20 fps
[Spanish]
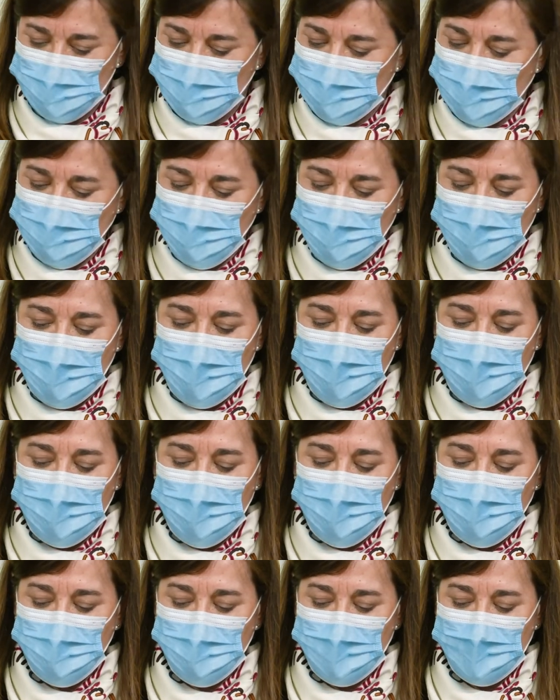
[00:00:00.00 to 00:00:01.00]
una
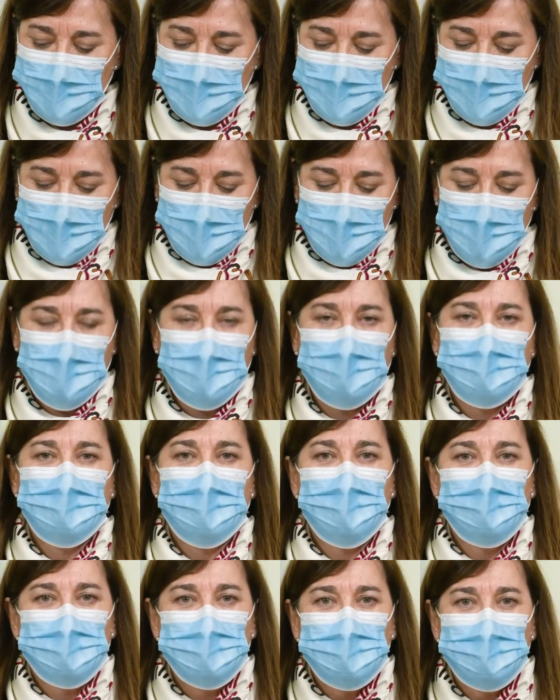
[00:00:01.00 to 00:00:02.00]
solidaridad a la que
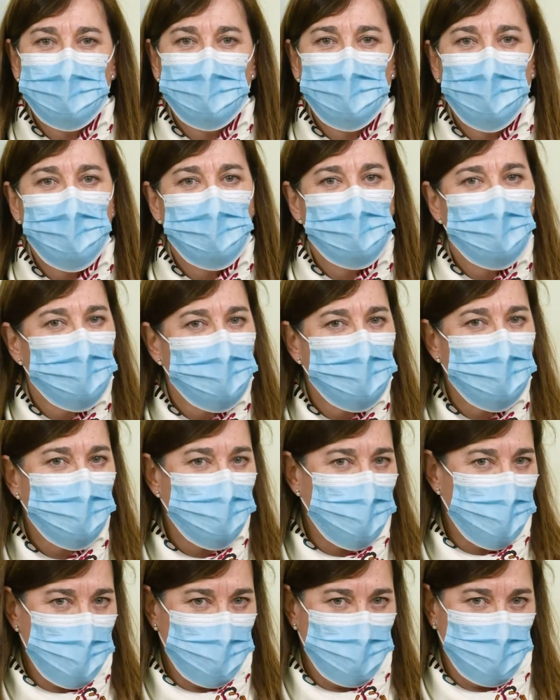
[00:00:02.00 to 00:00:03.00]
tradicionalmente
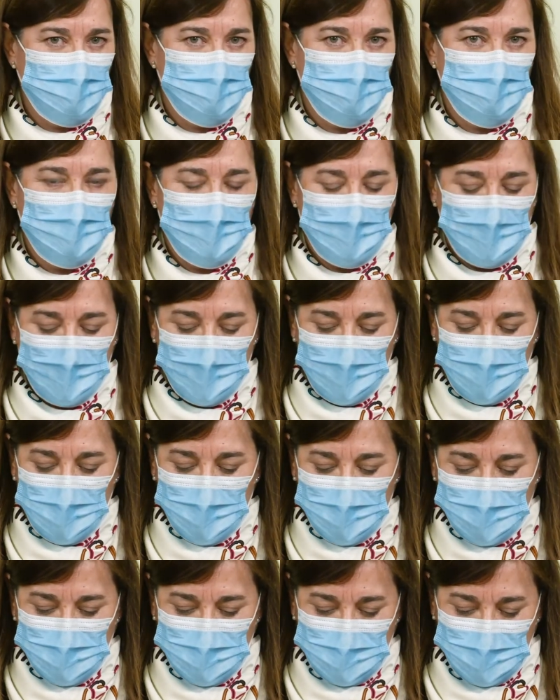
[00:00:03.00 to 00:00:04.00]
apelamos
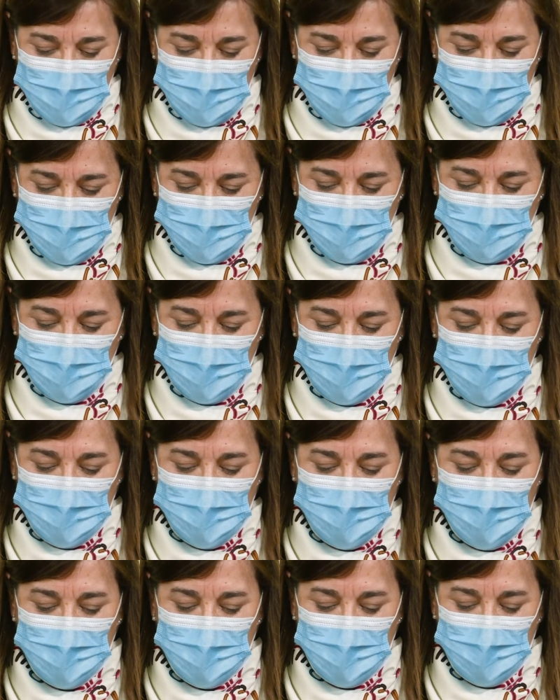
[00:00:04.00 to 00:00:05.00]
en estas
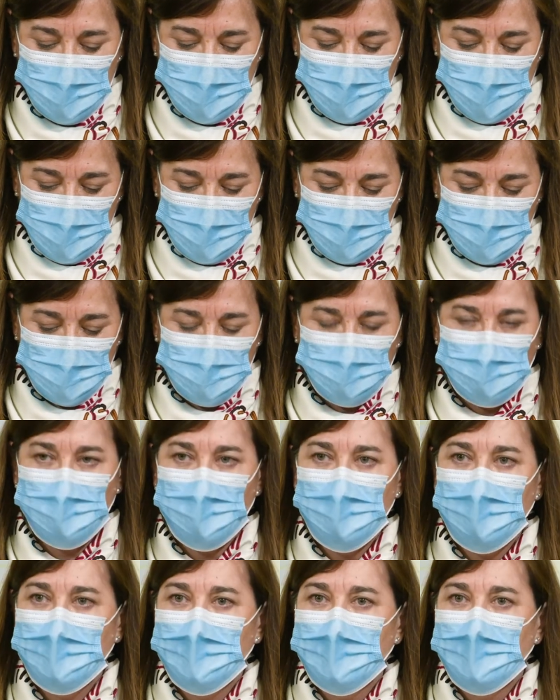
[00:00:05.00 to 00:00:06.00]
fechas del calendario.
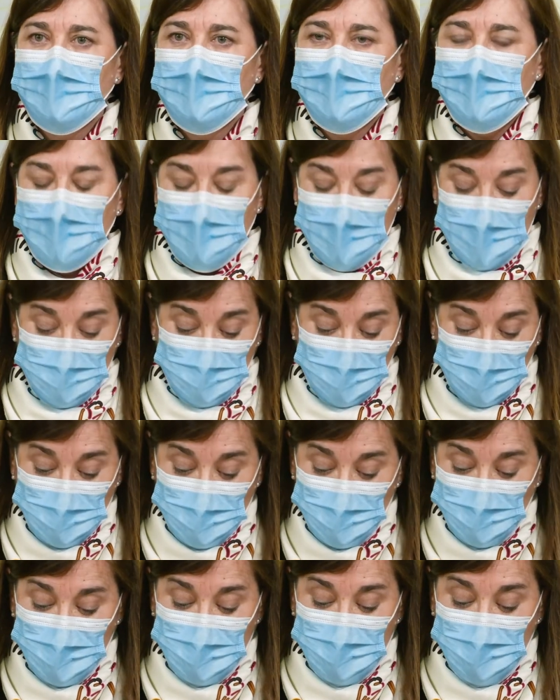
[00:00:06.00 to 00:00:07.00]
En las
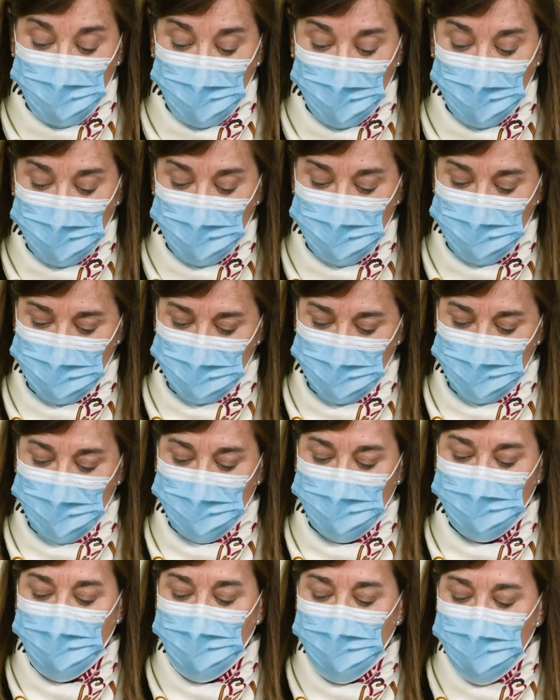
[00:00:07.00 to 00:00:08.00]
próximas semanas
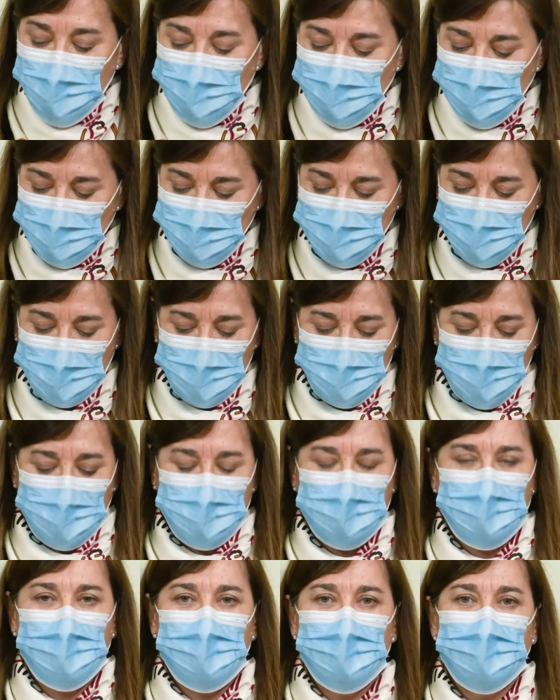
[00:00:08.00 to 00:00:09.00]
tenemos que
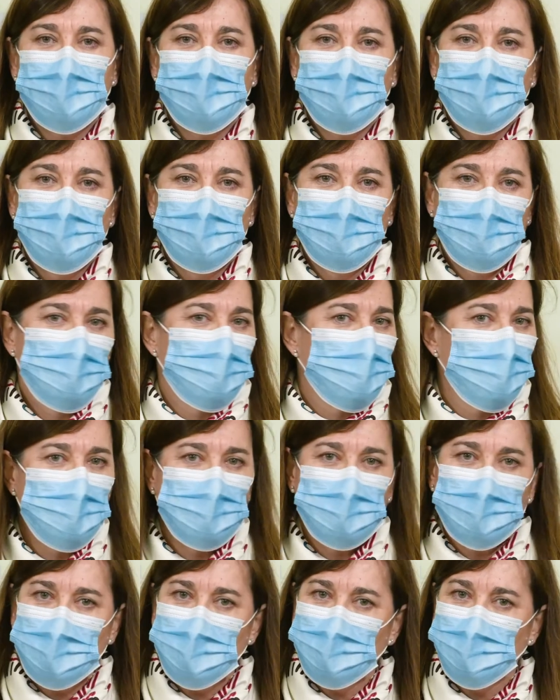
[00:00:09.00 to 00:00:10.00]
mantener nuestro
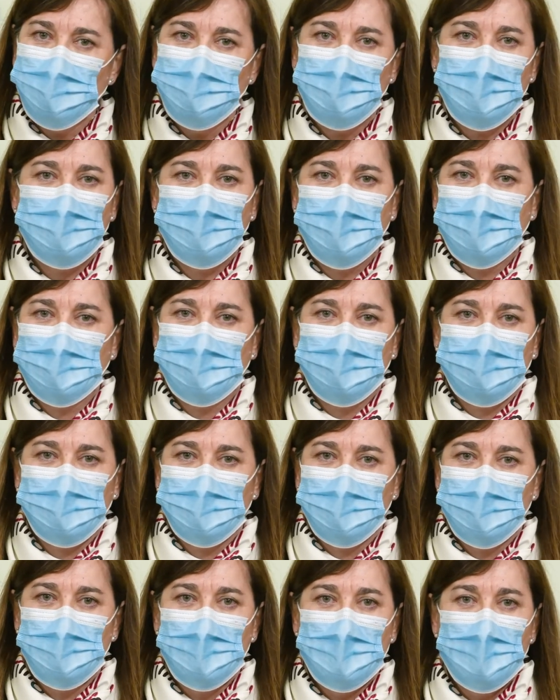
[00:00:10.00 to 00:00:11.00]
nivel de cumplimiento,
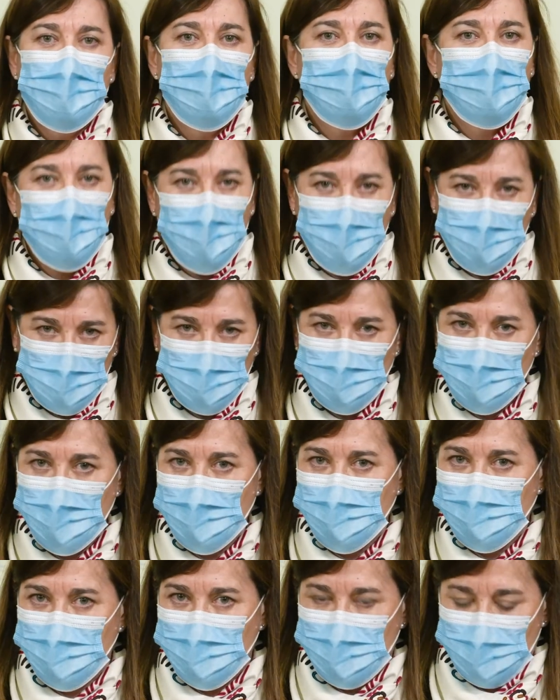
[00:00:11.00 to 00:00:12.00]
lo vamos
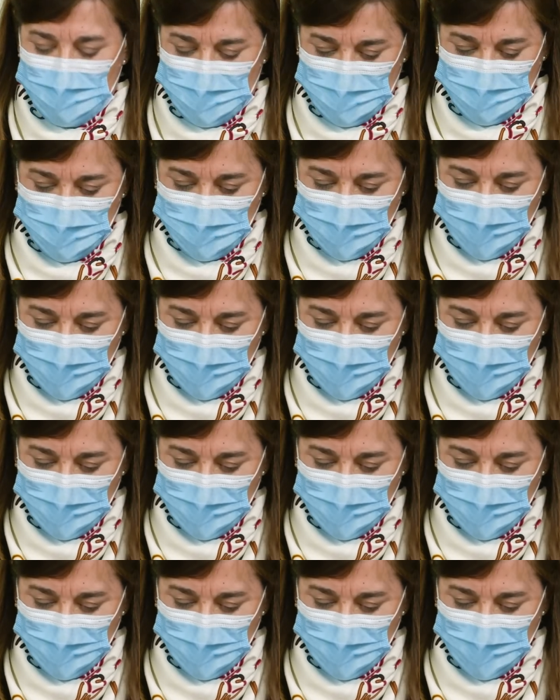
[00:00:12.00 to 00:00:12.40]
a hacer.